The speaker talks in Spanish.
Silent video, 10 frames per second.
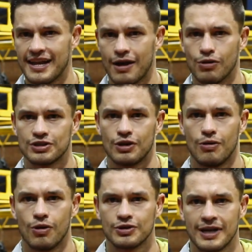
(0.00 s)
Liga Boxeo de
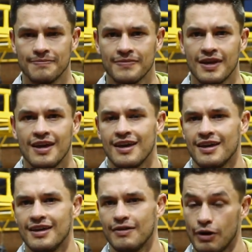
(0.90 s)
Bogotá
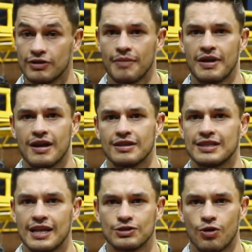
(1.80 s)
y bueno, también en
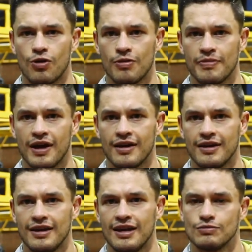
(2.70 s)
Selección Colombia
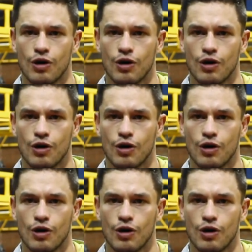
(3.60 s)
y les